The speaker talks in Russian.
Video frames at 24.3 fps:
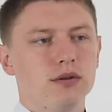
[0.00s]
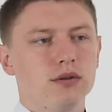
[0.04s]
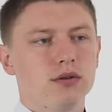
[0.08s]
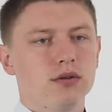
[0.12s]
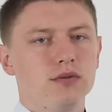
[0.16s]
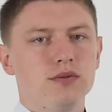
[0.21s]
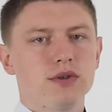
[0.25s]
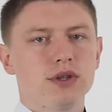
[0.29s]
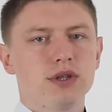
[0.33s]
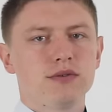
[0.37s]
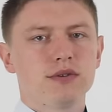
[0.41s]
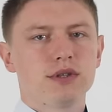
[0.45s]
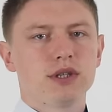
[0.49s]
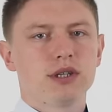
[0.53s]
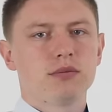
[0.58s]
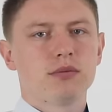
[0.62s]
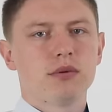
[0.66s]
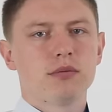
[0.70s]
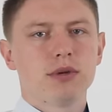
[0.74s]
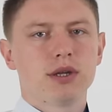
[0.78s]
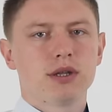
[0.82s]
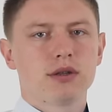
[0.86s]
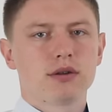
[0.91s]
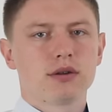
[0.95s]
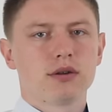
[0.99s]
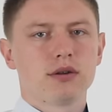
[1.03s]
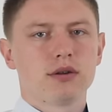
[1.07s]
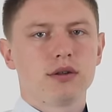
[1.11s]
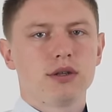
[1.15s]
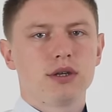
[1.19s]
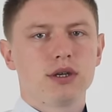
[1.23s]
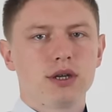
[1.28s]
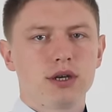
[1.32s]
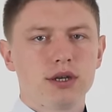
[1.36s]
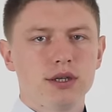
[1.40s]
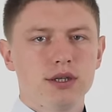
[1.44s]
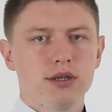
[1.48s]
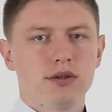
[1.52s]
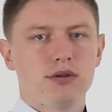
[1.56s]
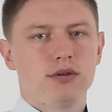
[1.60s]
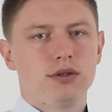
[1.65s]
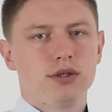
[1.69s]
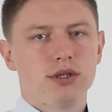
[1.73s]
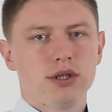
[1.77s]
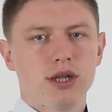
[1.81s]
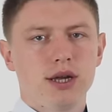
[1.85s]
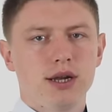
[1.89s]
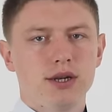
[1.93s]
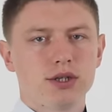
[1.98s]
но вы-то в этот момент
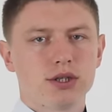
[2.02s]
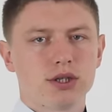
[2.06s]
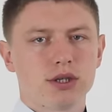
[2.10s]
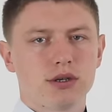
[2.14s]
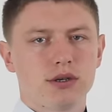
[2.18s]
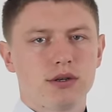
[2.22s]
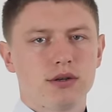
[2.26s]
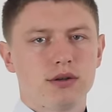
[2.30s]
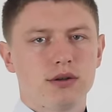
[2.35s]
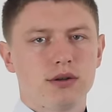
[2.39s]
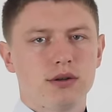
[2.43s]
деградируете дальше.